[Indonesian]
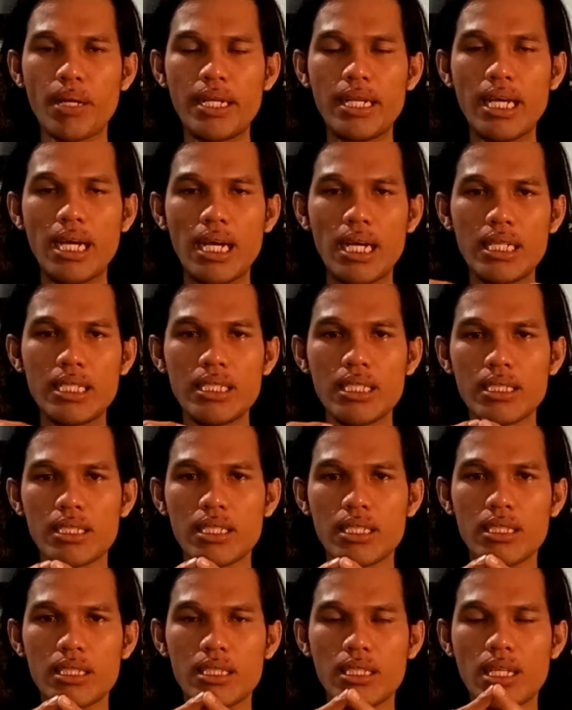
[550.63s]
pandangannya
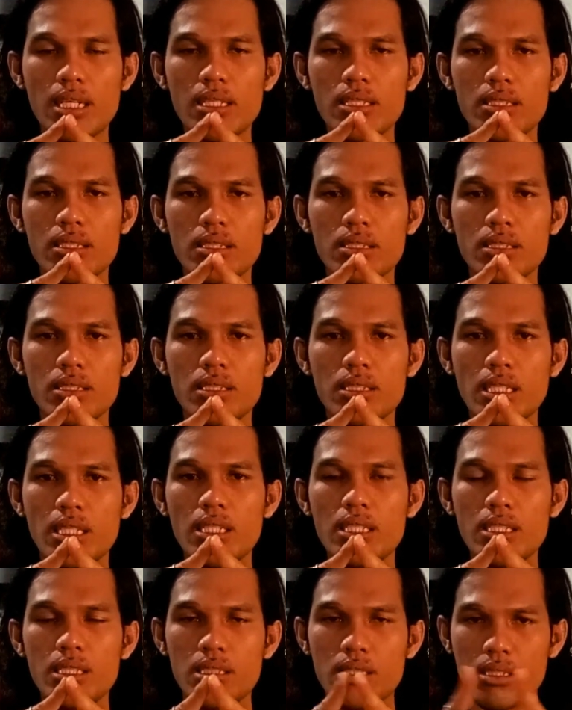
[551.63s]
tentang
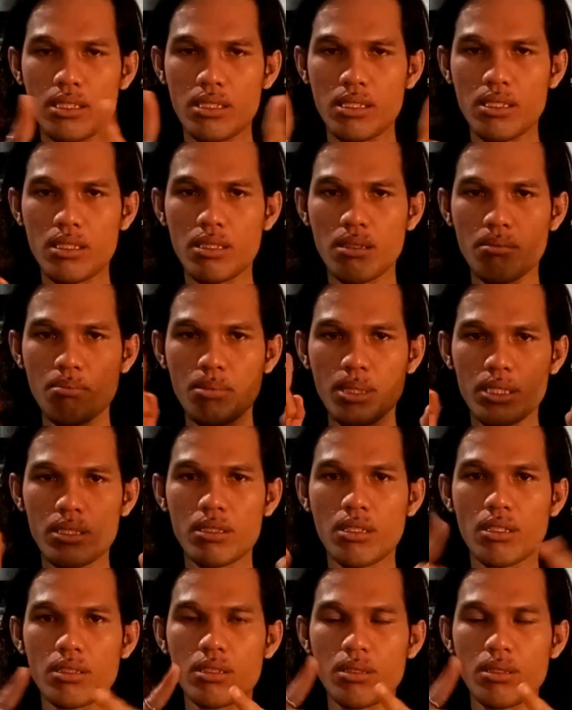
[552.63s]
seisi bus